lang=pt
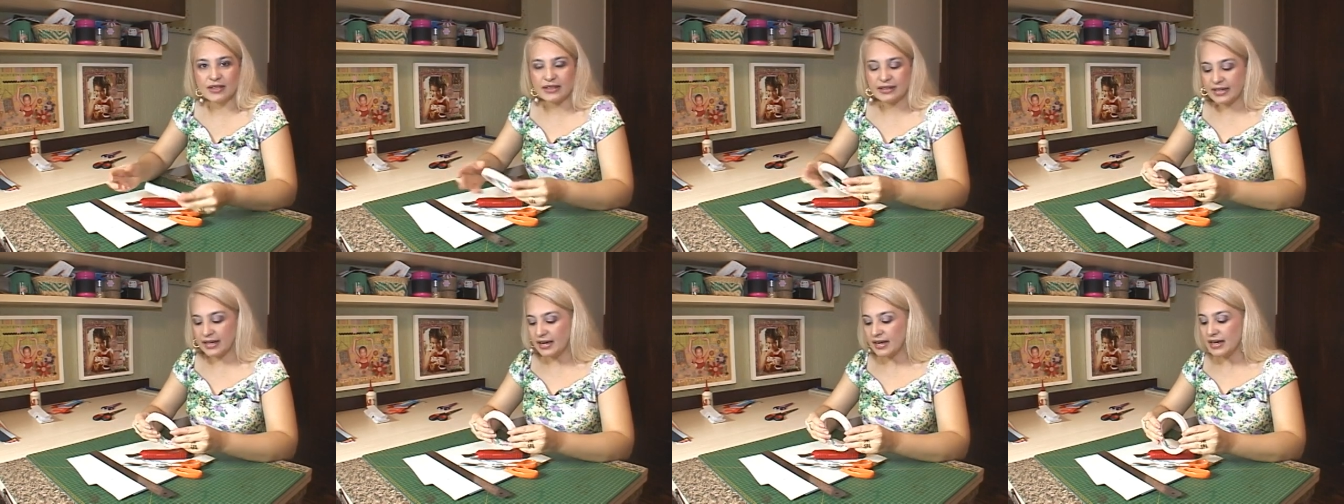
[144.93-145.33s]

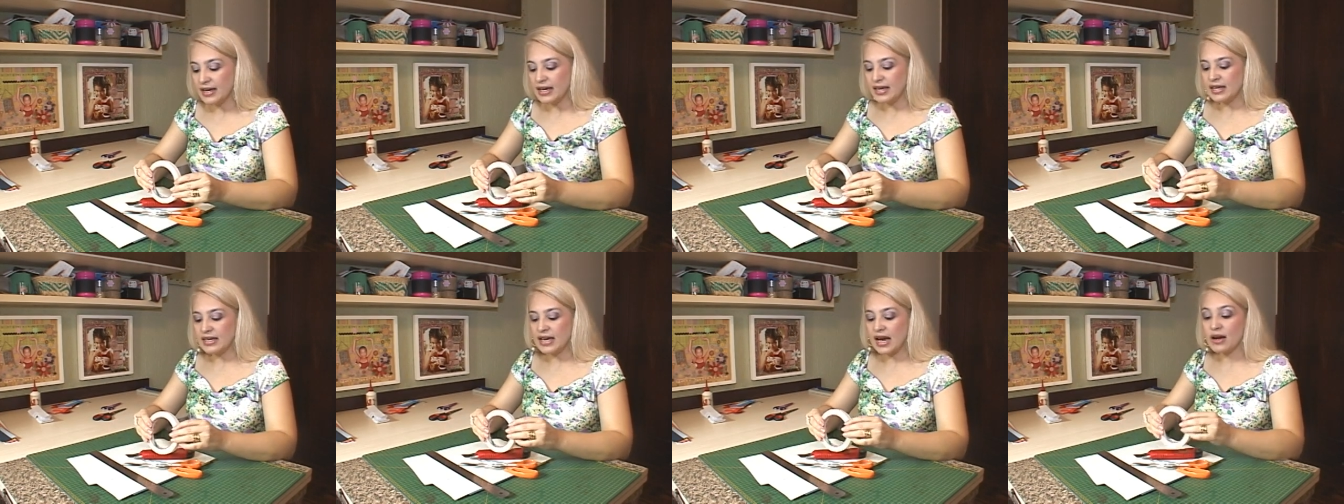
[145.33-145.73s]
Né?
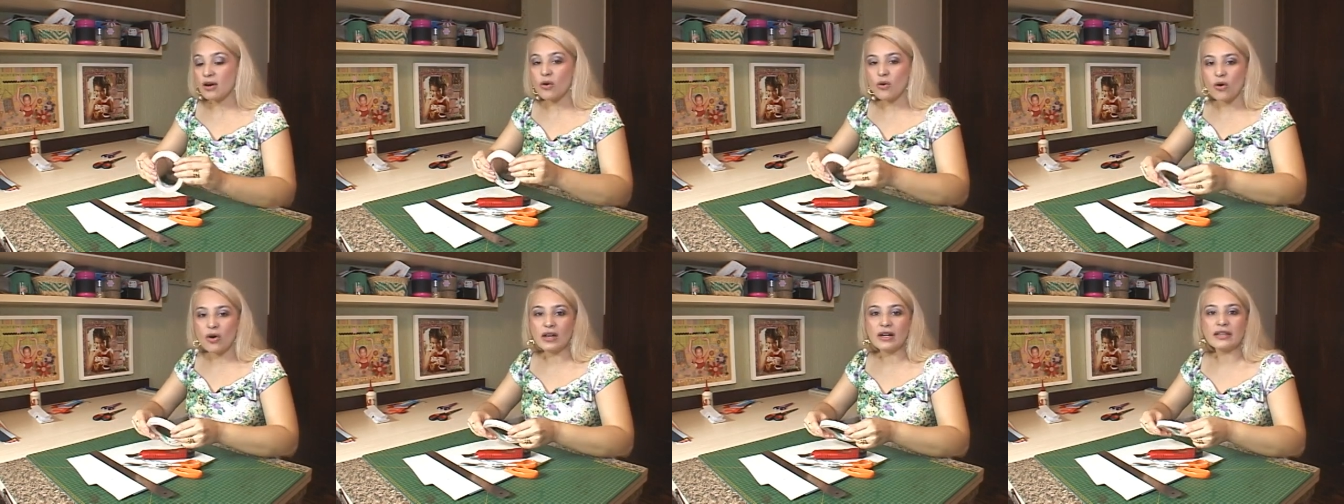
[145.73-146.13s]
E a
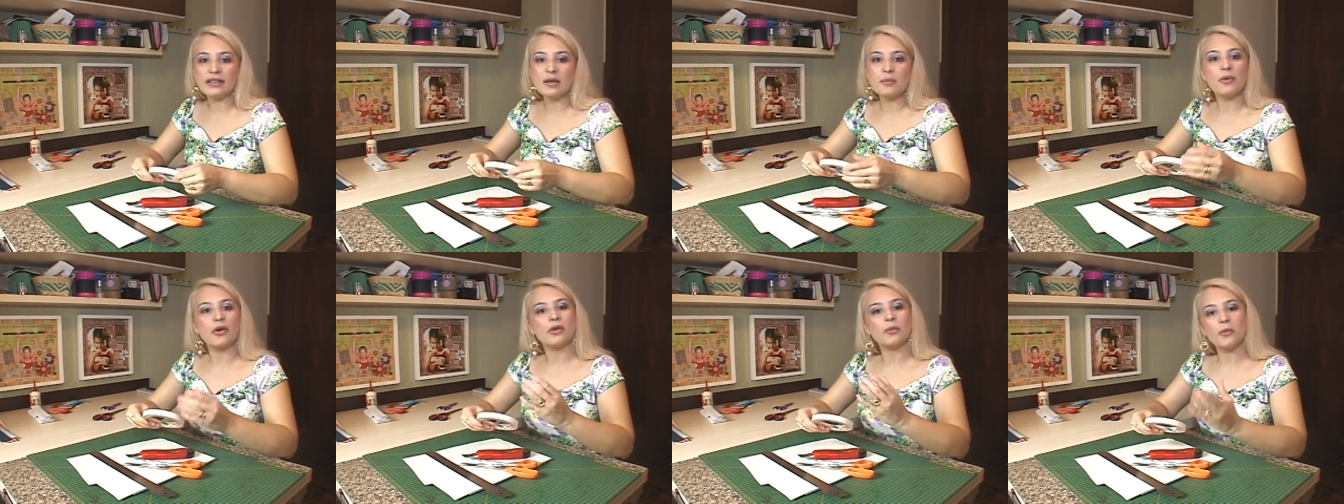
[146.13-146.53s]
cola
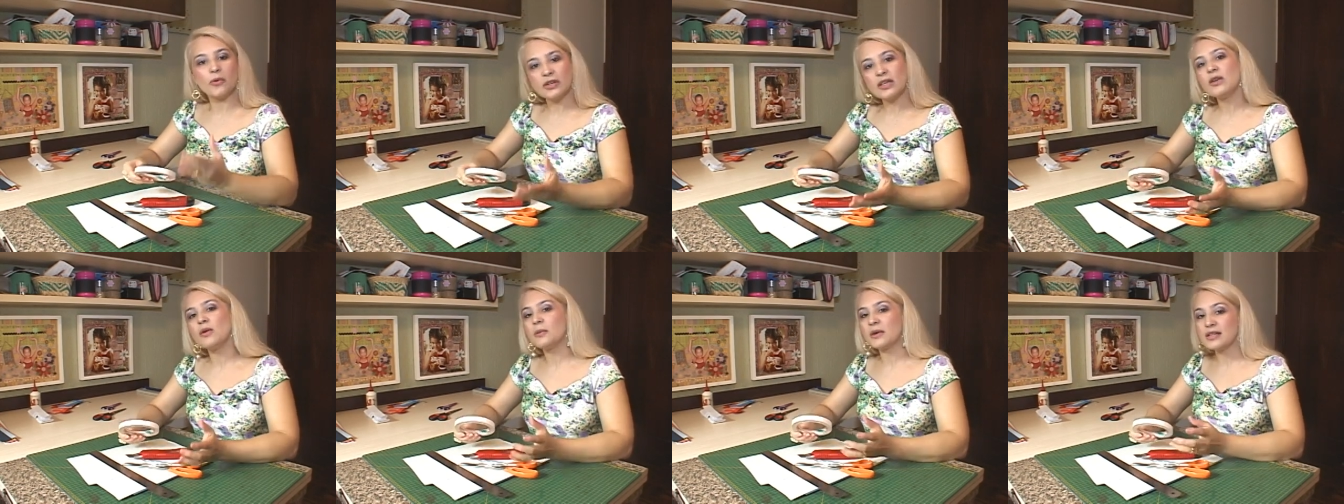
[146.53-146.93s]
demora um
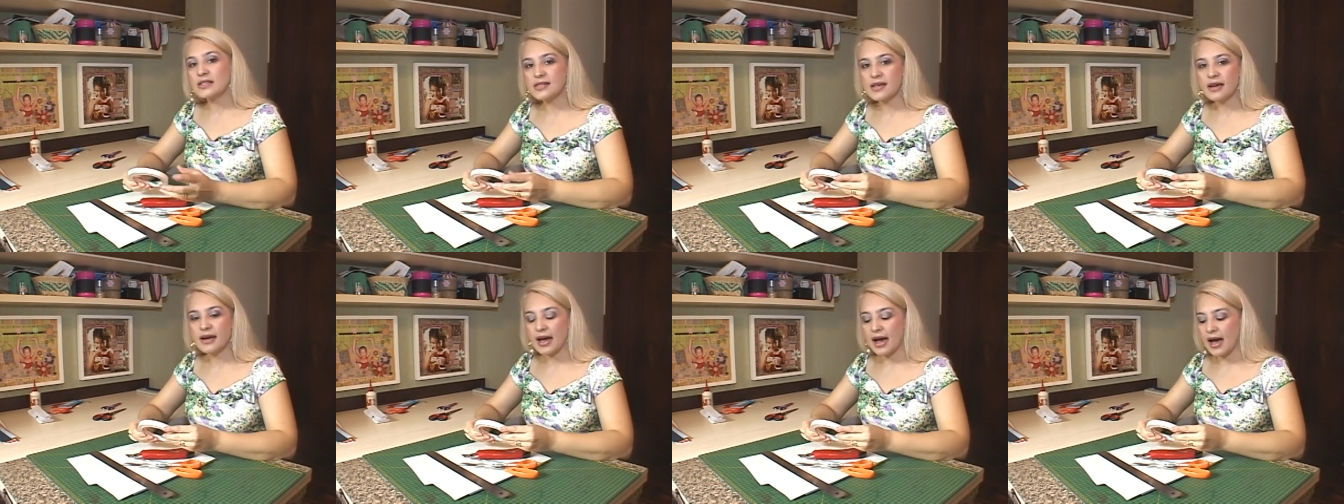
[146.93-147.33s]
pouquinho para
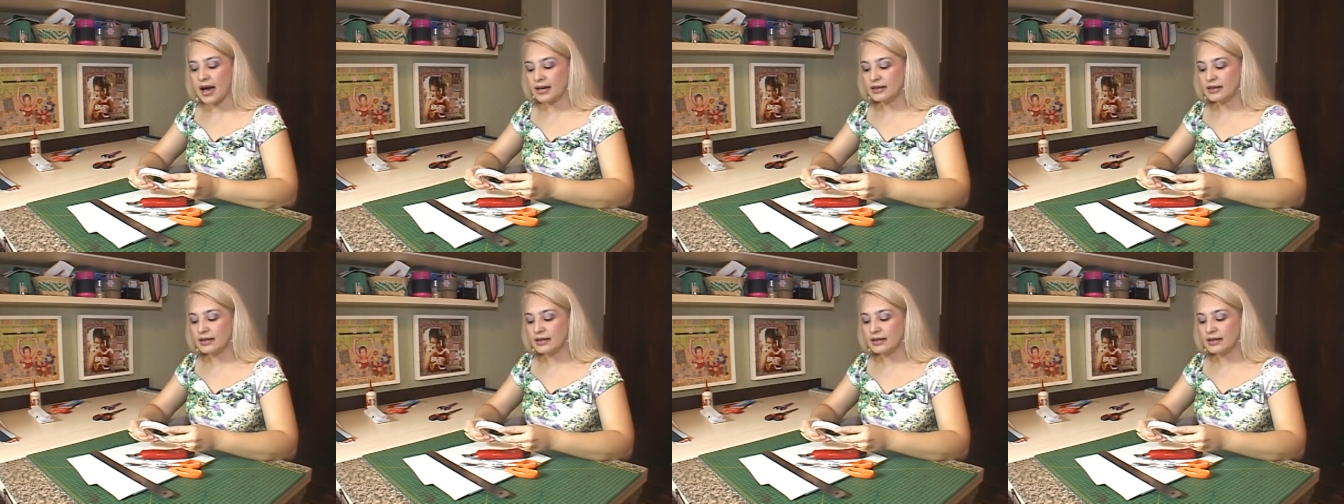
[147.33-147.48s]
secar.